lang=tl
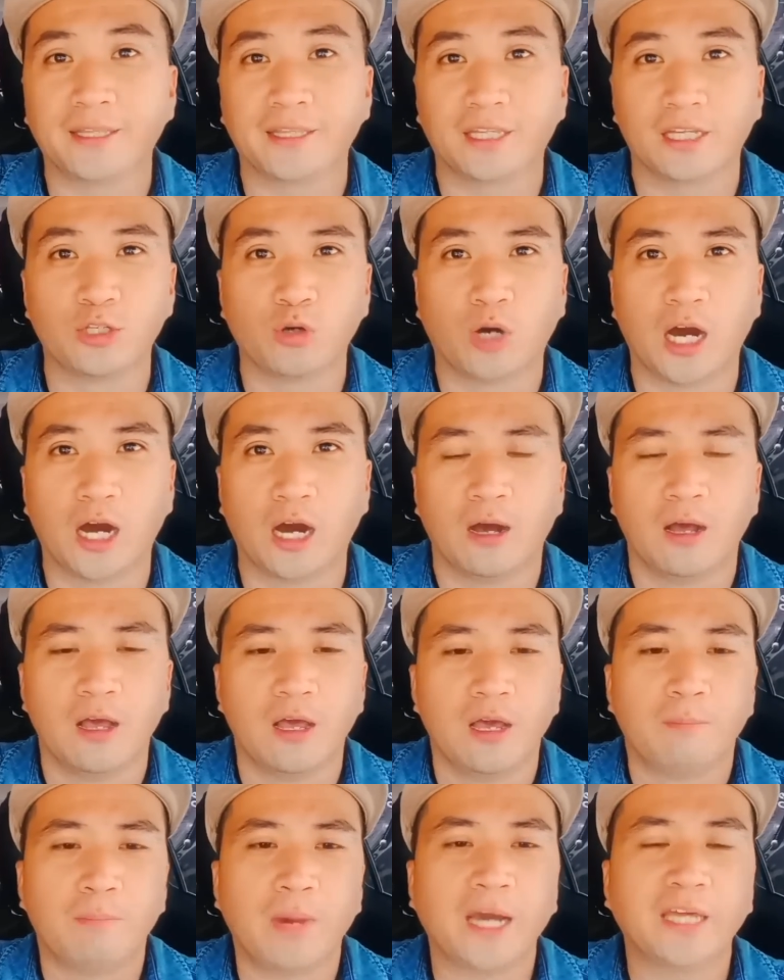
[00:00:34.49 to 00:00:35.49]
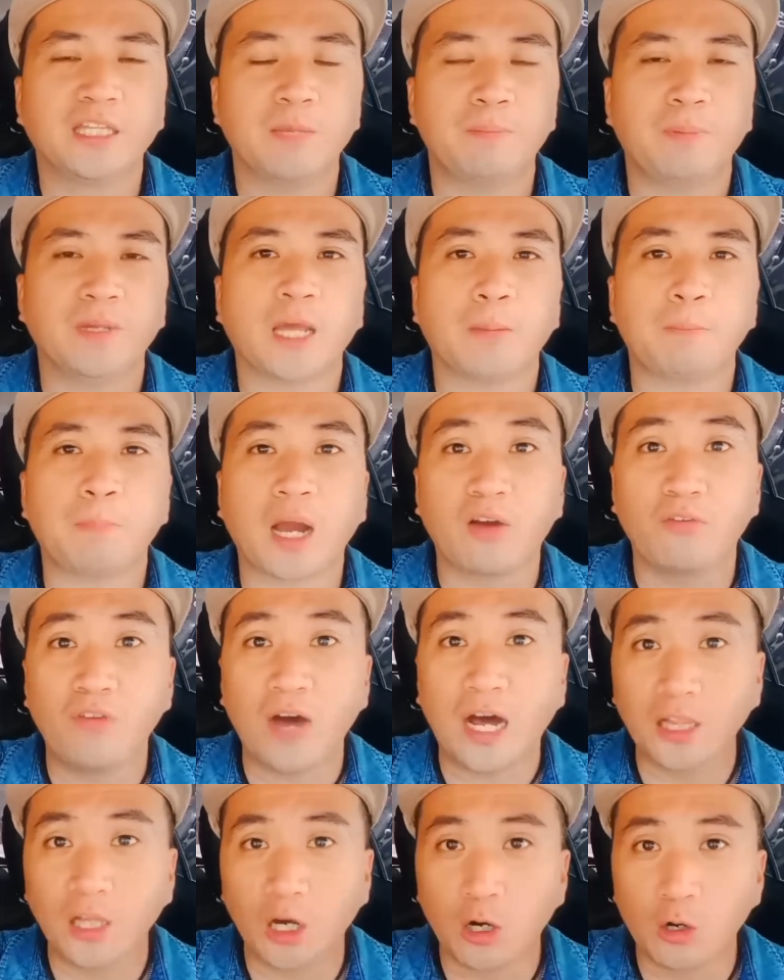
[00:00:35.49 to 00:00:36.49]
And then yung uh, mga hindi pa
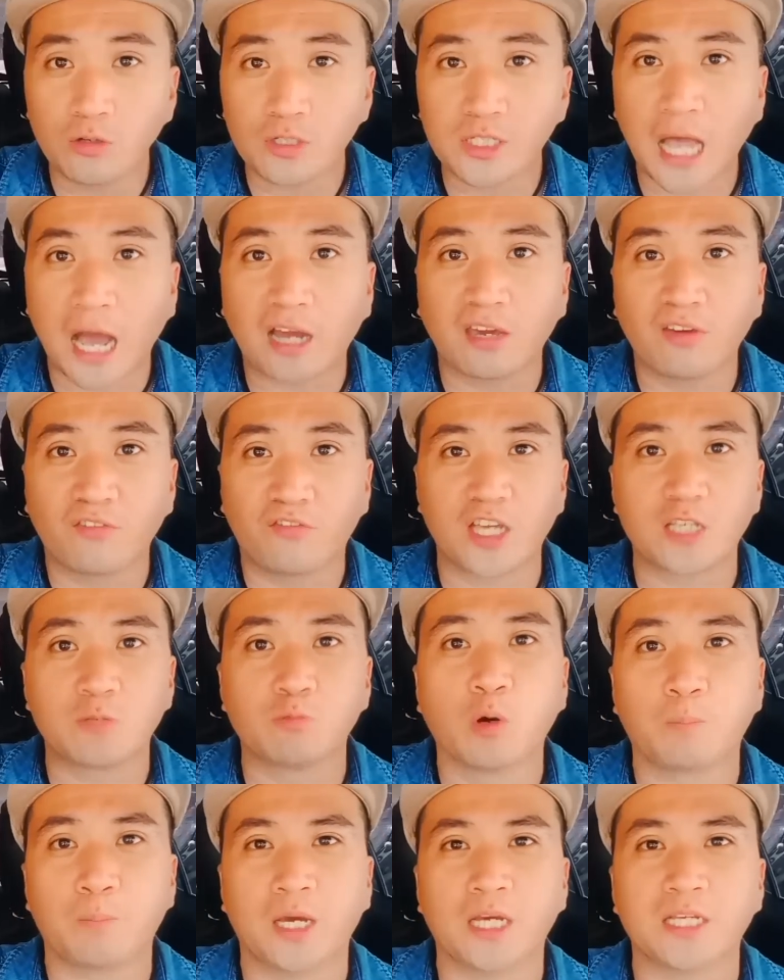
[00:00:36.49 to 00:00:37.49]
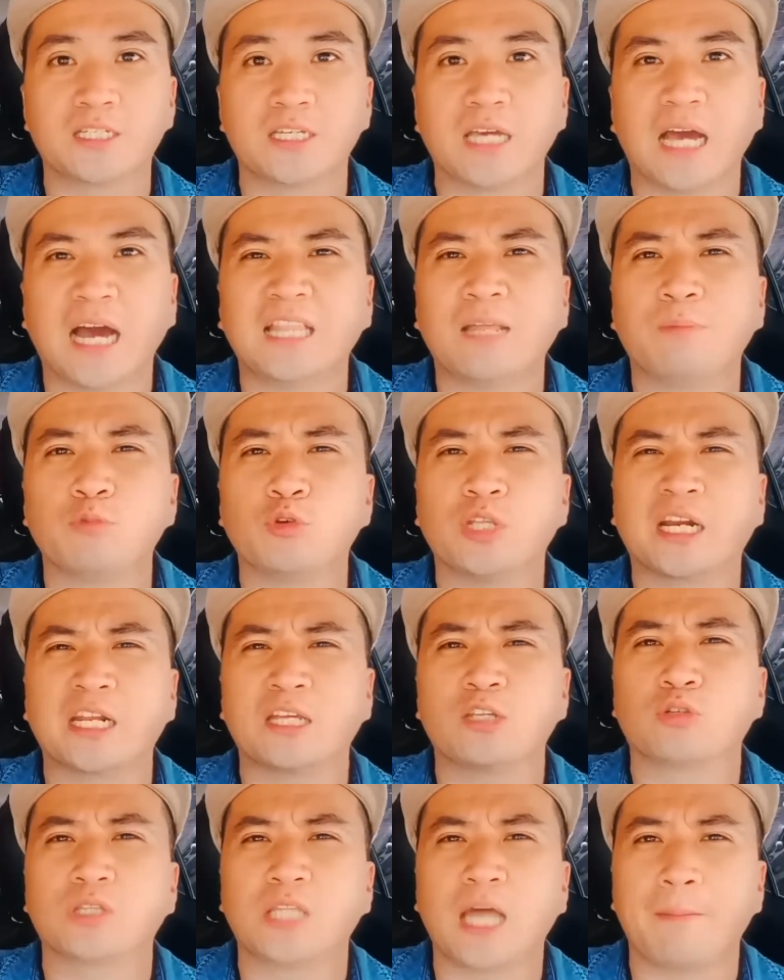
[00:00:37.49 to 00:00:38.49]
nakapag-follow sa aking Facebook page, alam nyo na
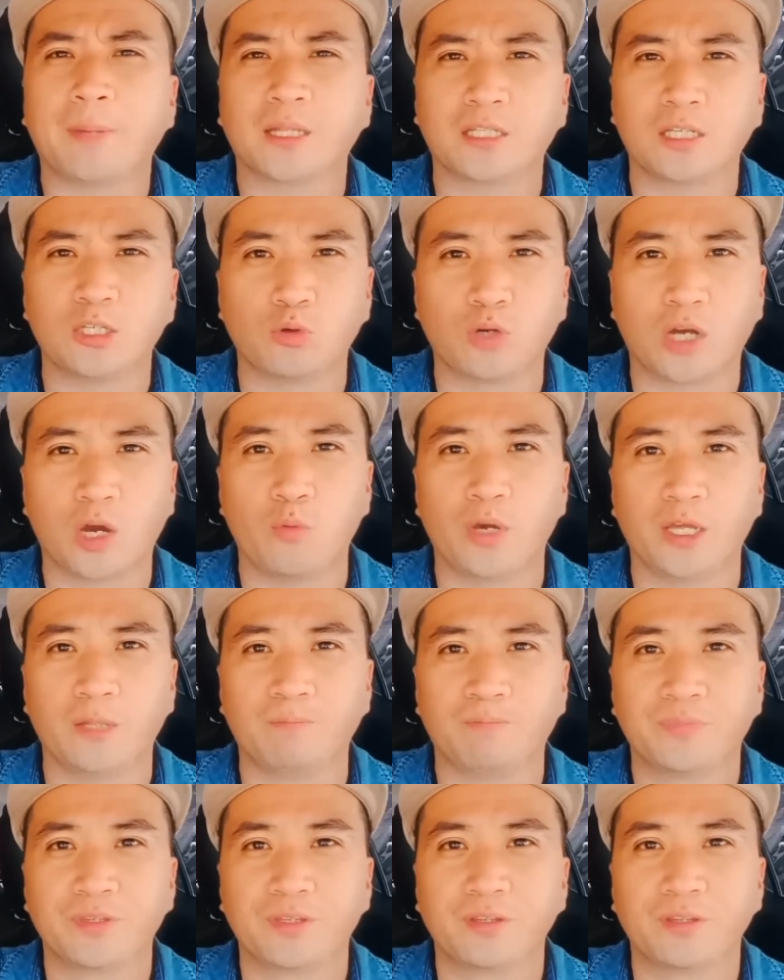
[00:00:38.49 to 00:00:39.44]
rin yung dapat ninyong gawin.